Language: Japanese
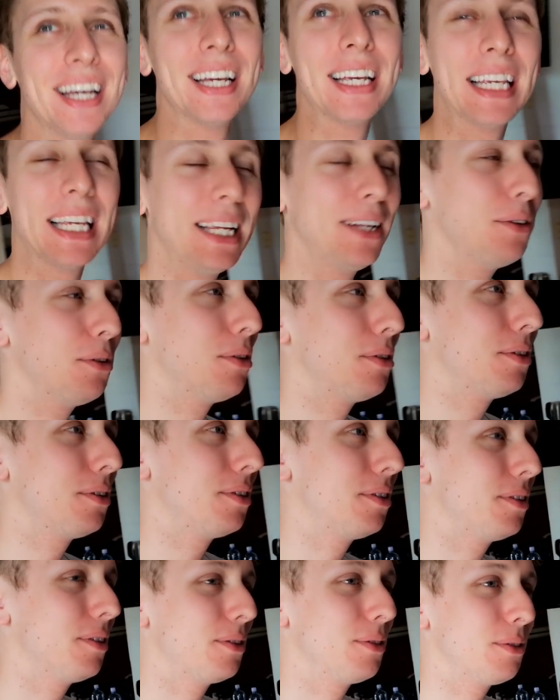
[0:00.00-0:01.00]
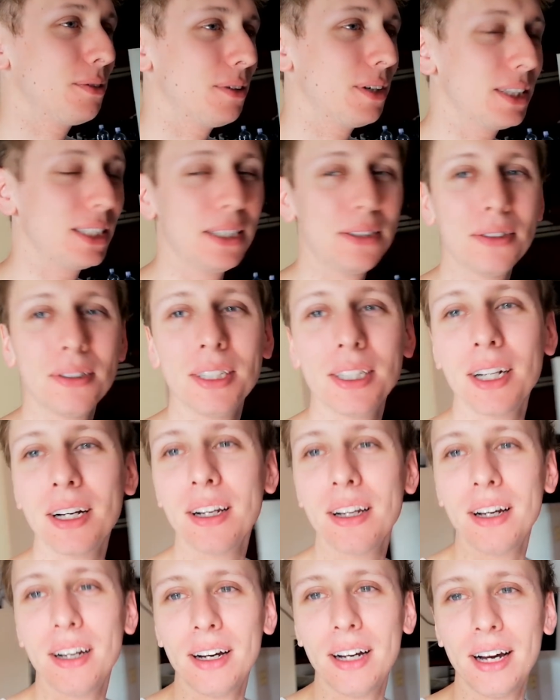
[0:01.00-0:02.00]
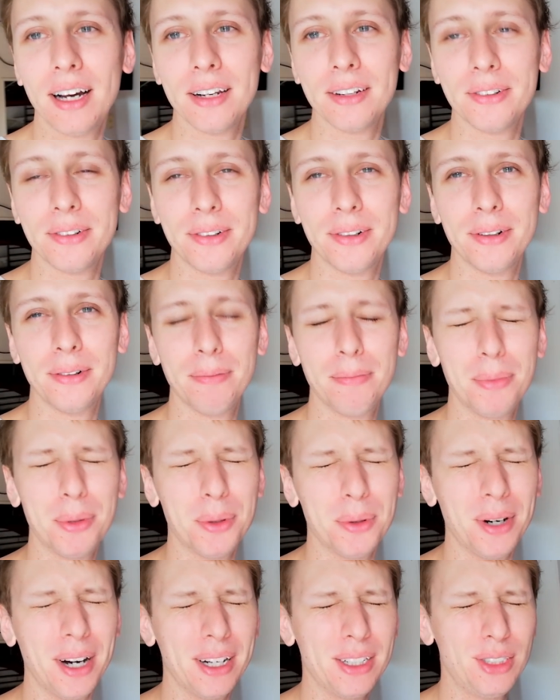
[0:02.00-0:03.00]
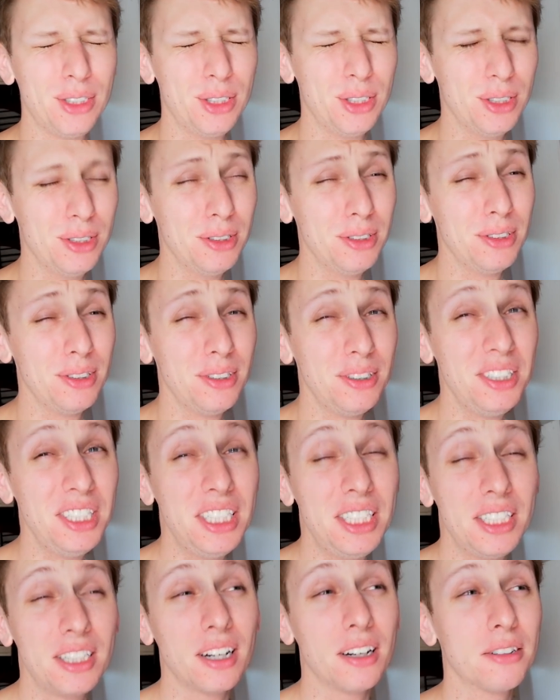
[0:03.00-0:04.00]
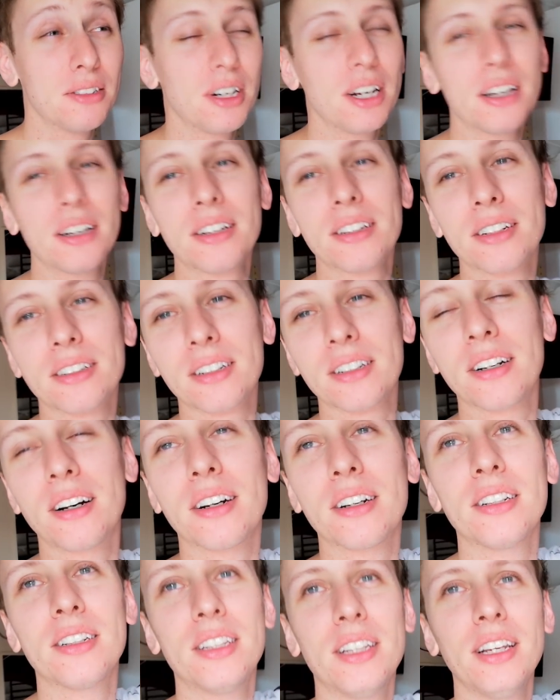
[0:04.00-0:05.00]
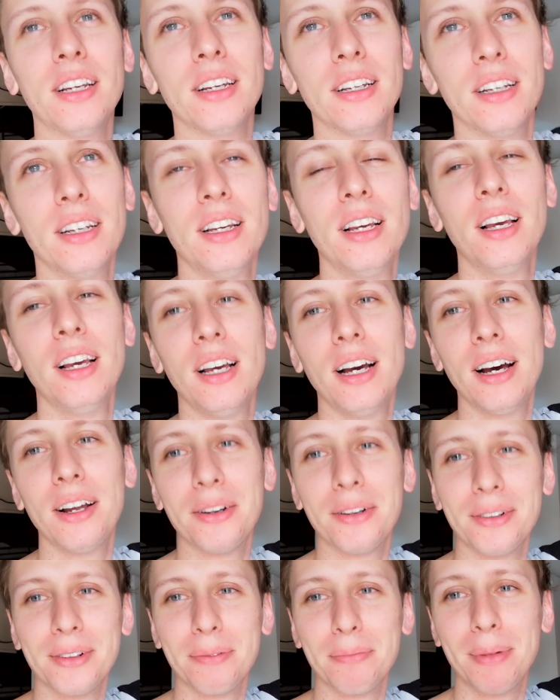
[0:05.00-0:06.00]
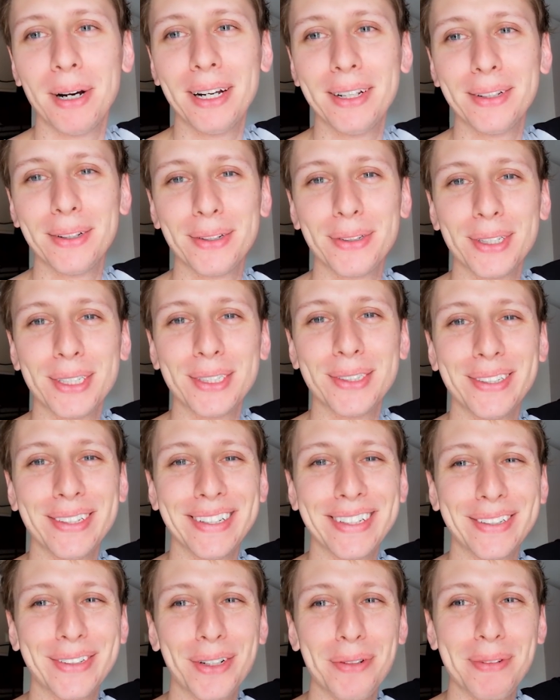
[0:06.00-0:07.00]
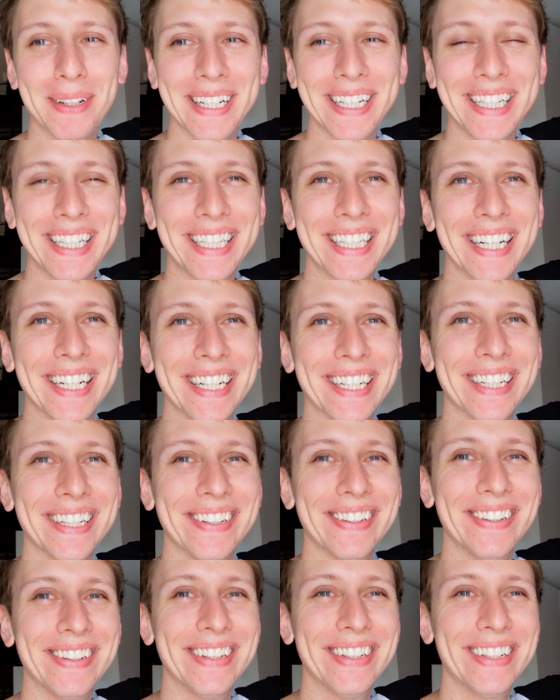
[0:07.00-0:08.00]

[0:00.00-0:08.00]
昨日シドニーからあのもう12時間ぐらいかけてあのバンドと一緒に車で来たんだけど